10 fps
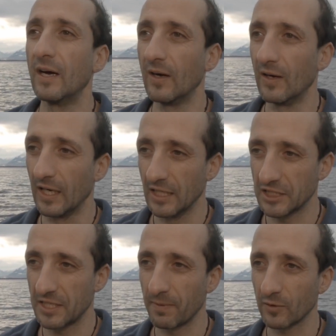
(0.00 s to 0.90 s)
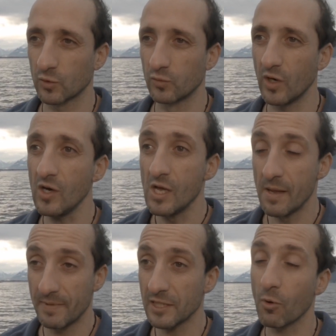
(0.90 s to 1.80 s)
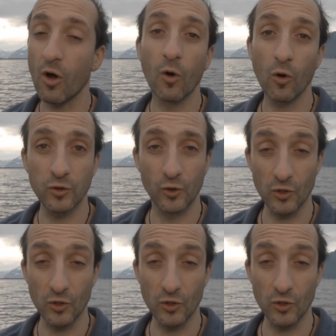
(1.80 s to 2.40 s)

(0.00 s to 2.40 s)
euh, j'y pense souvent, mais je me rends compte